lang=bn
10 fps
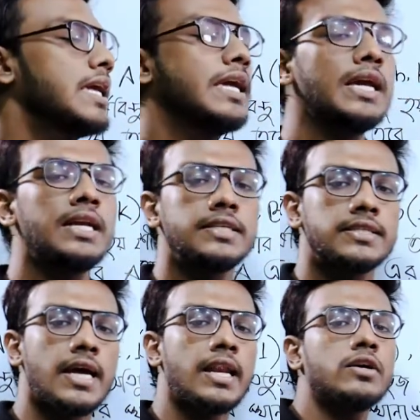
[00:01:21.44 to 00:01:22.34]
এ এর
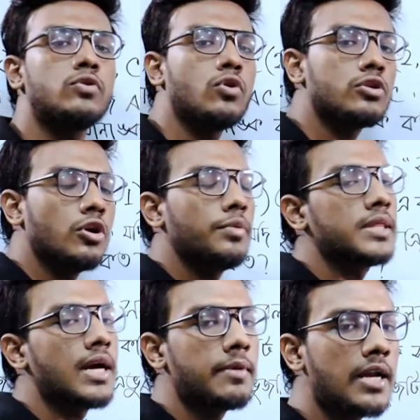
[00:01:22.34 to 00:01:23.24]
স্থানাঙ্ক কত হবে
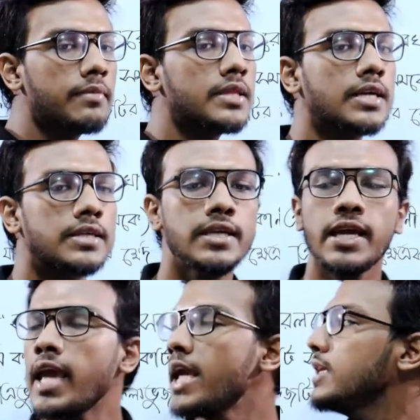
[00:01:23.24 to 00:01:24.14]
তার মানে আমাদের কাছে
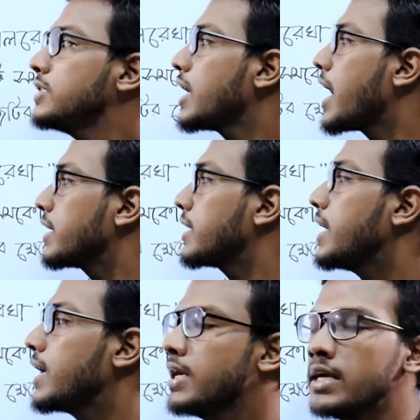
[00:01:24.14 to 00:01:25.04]
এইচ আর
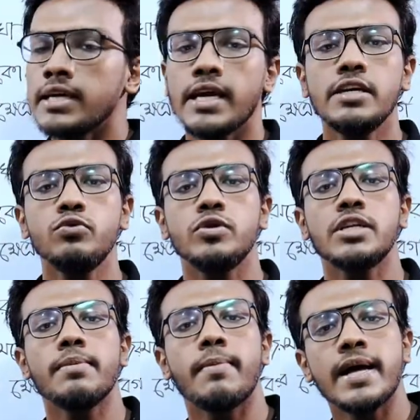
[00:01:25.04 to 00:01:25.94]
কে এই
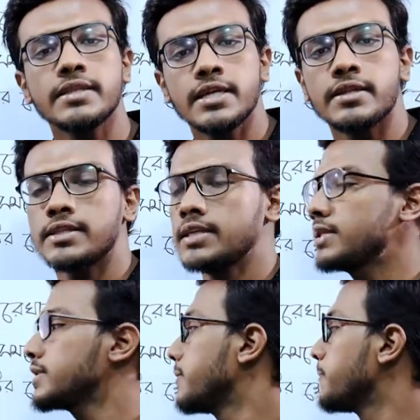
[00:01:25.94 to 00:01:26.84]
দুইটার মান জানতে
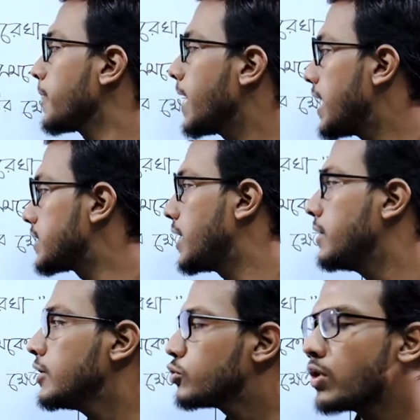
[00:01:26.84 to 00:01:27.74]
চাইতেছে আচ্ছা
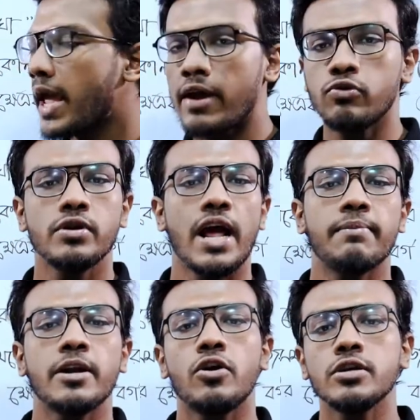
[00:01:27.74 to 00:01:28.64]
সো এখন
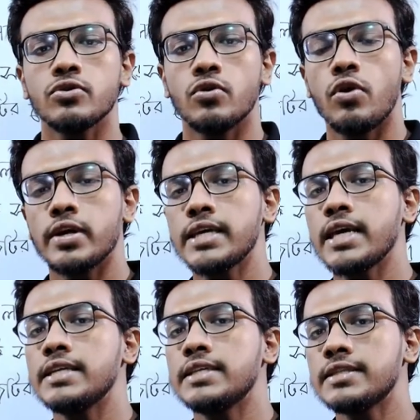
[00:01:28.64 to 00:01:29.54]
আমরা হয়তো
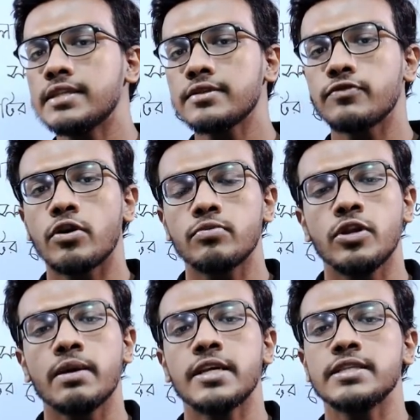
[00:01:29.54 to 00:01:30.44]
অনেকেই ডিস্টেন্স
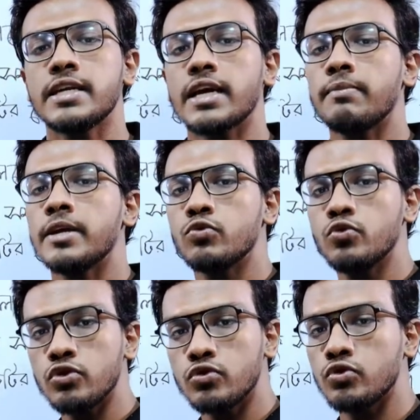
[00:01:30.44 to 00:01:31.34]
ফর্মুলা বা যেটাকে আমরা
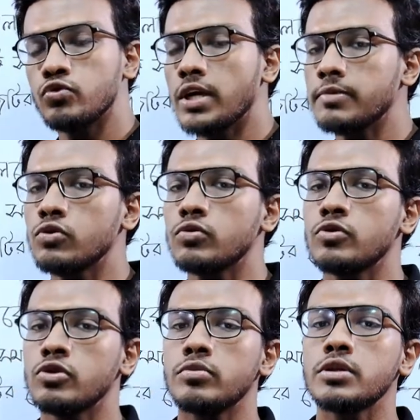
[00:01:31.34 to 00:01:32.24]
দূরত্ব দুইটা বিন্দুর
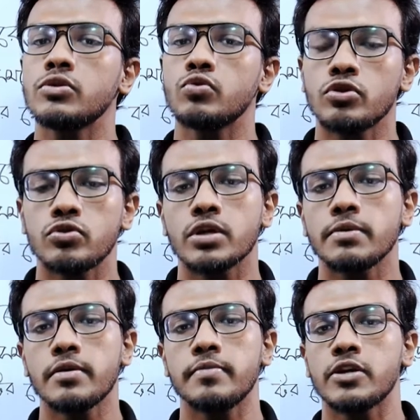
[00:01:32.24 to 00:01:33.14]
মধ্যবর্তী দূরত্ব
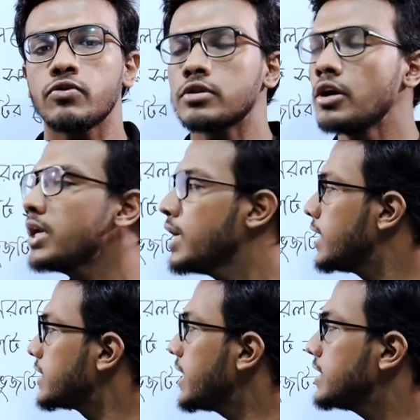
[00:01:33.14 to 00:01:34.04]
কিভাবে বের করতে হয়
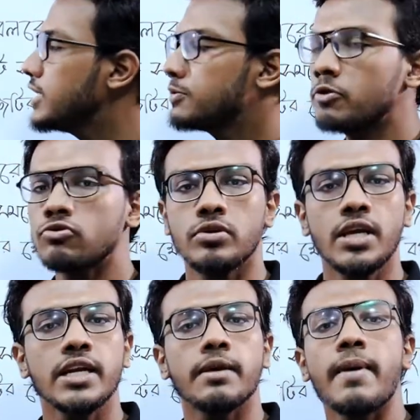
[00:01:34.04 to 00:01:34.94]
সেই জিনিসপত্র
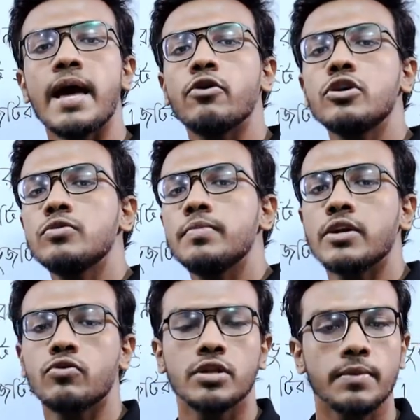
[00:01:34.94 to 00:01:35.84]
দিয়ে এটার মান হয়তো
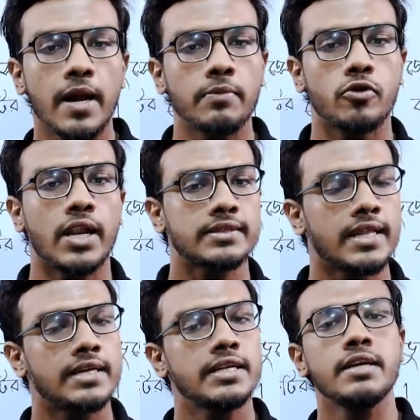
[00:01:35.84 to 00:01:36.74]
বের করতে পারবো ক্লাস
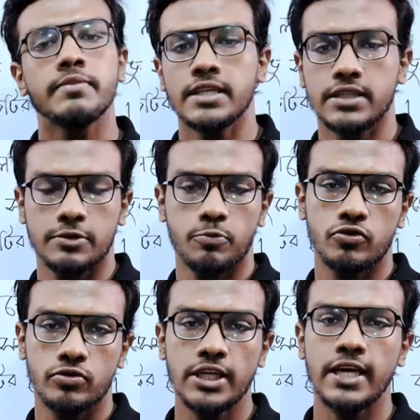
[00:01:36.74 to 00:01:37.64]
নাইন টেনে আমরা এই
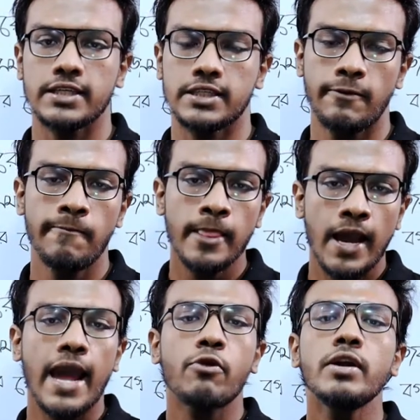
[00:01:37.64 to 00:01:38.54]
জিনিসপত্র শিখে আসছি
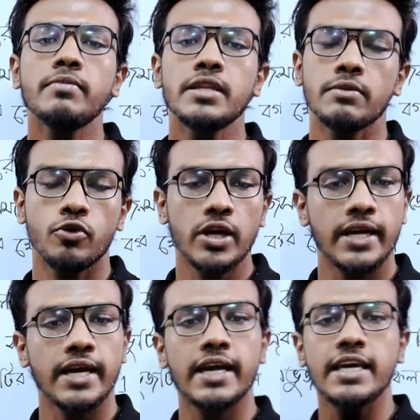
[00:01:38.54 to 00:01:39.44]
এখন আমরা দেখব
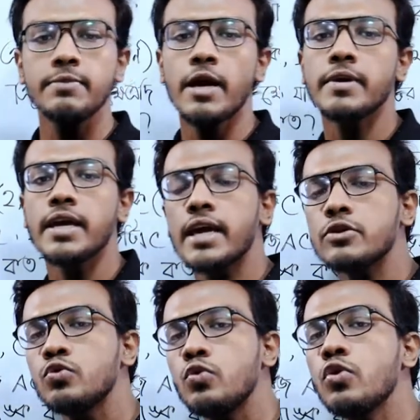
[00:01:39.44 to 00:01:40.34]
এটাকে কিভাবে
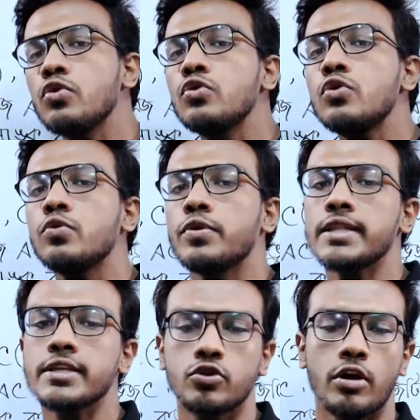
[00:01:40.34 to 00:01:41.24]
একটু অন্য
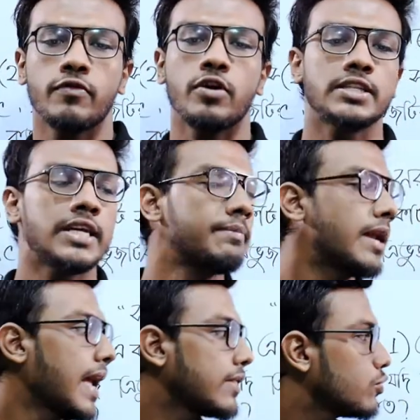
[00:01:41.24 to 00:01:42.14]
ওয়েতে সলভ করা যায় আমরা
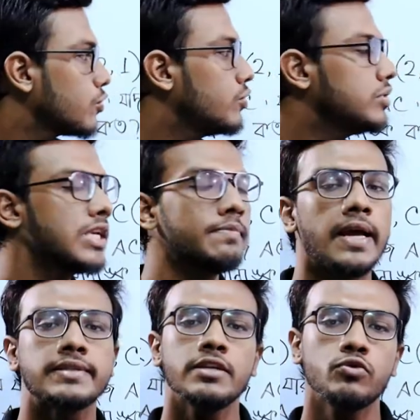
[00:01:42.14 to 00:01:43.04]
এতক্ষণ যেই
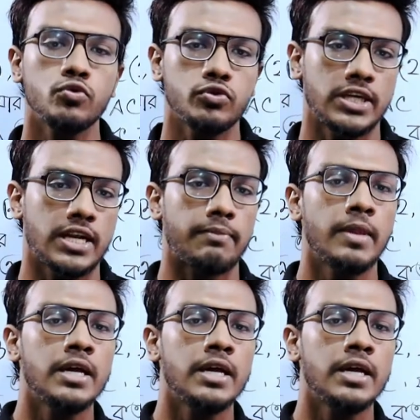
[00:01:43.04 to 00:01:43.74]
বেসিকটুকু শিখলাম